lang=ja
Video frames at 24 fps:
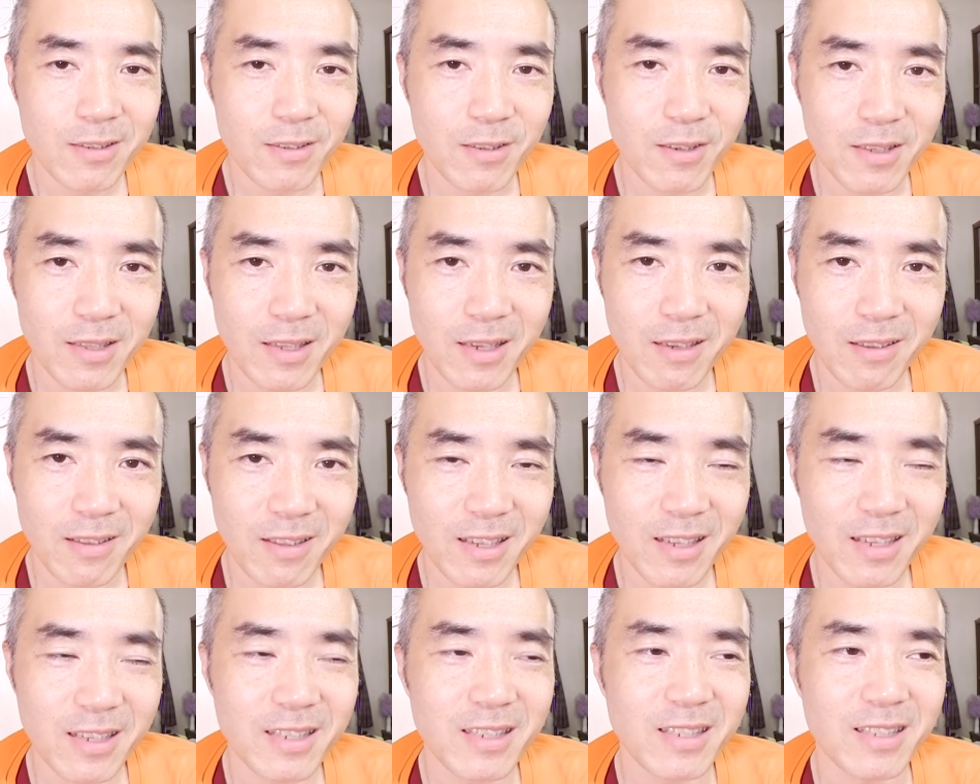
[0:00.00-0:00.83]
それだけの
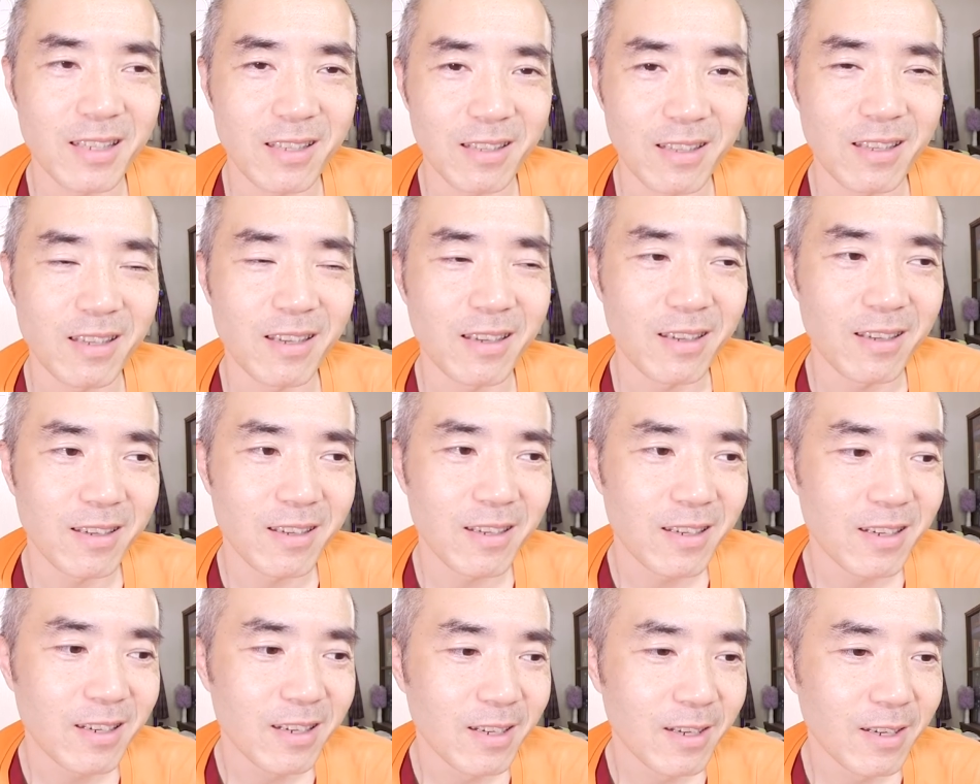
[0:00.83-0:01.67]
話なんで、
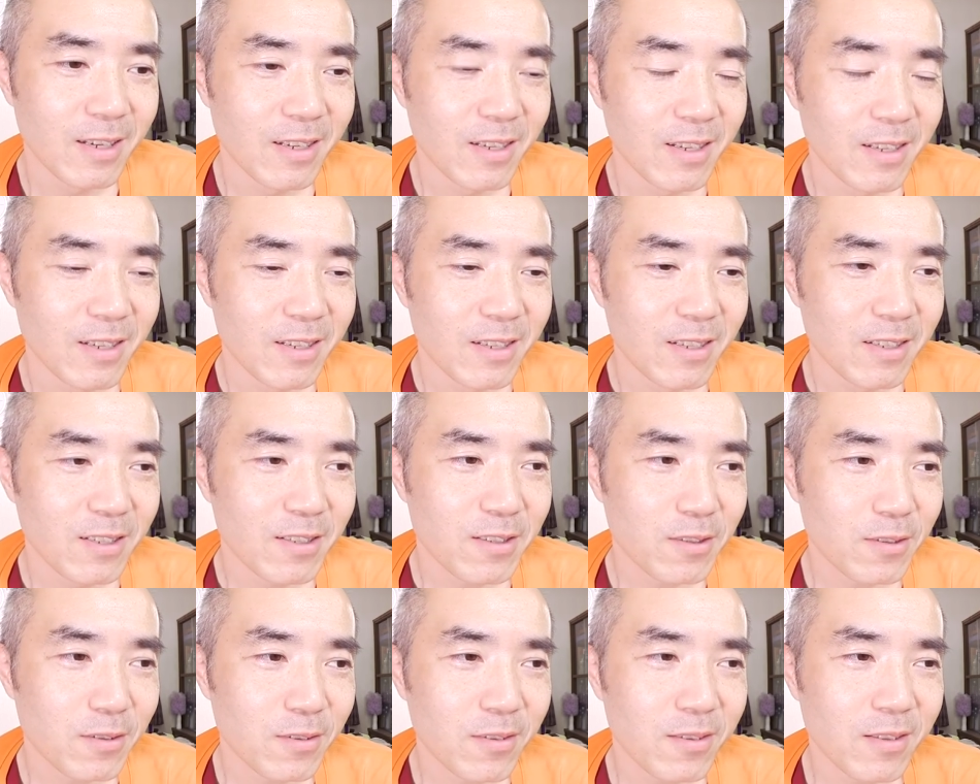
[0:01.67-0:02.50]

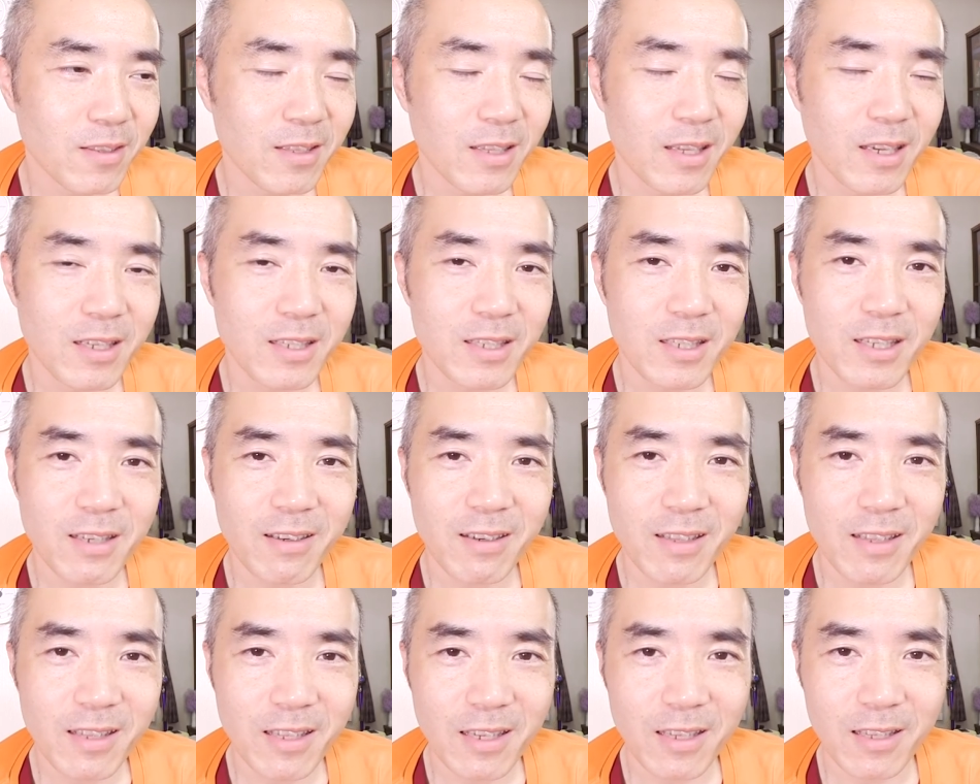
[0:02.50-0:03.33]
そんな味変
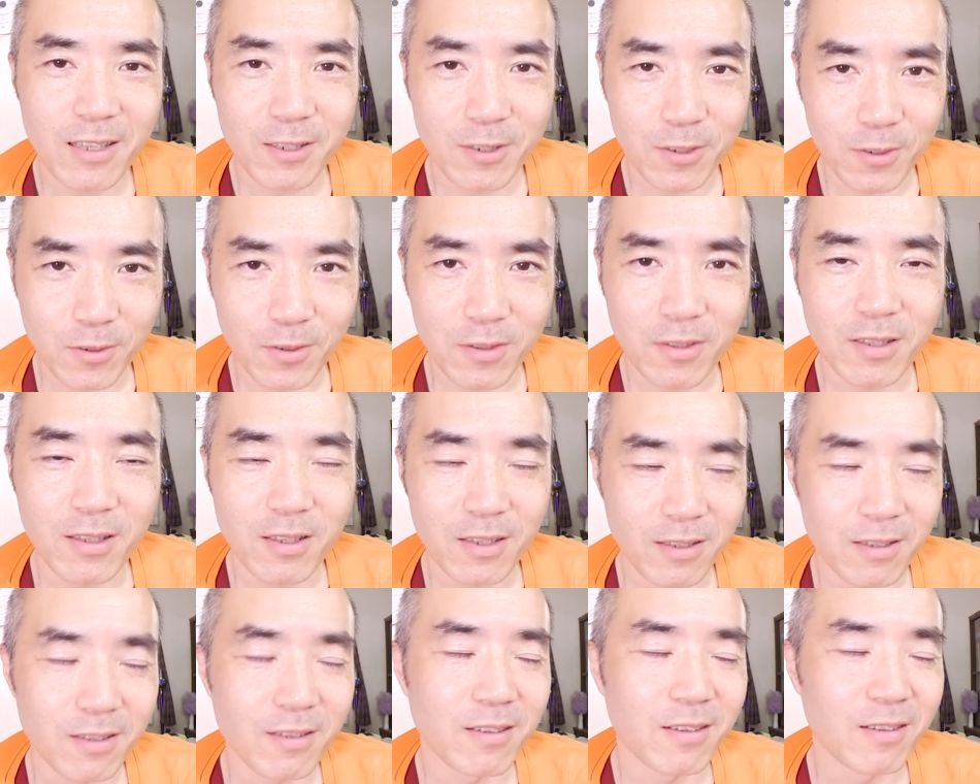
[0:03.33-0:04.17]
わんないでしょっ
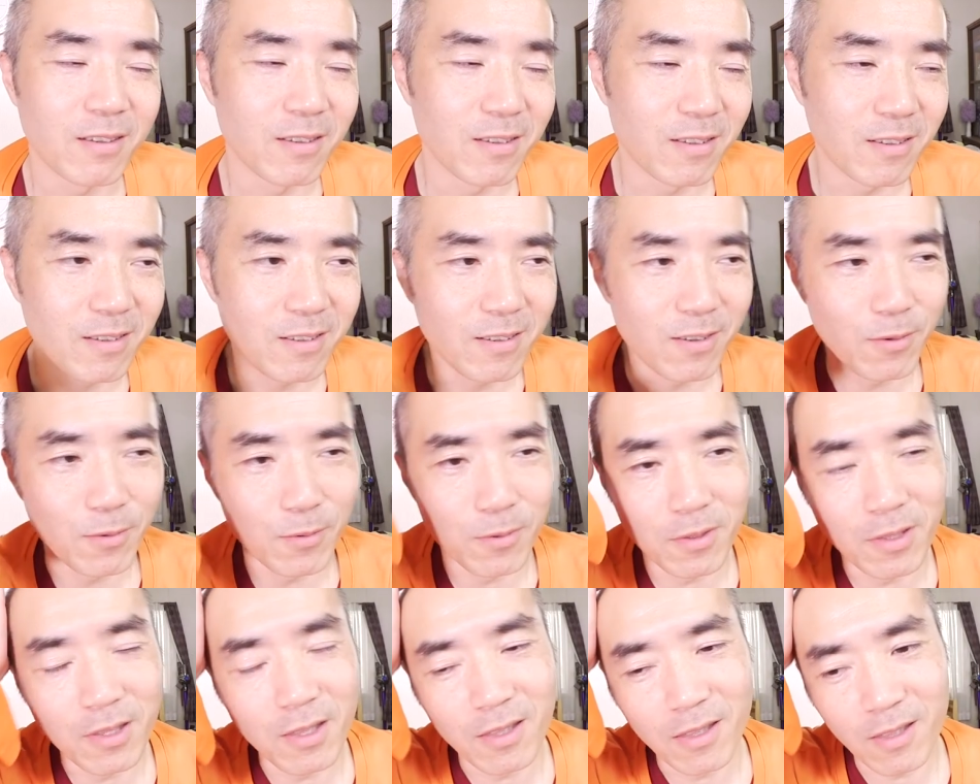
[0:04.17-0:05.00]
て、うん、
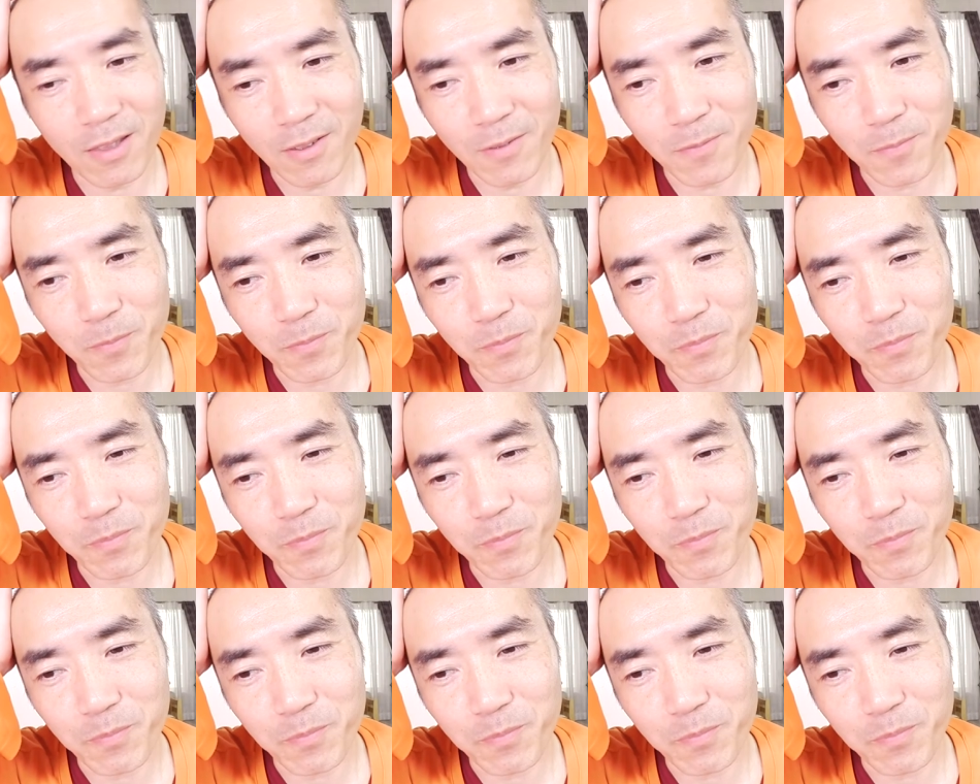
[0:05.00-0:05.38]
思うんでね。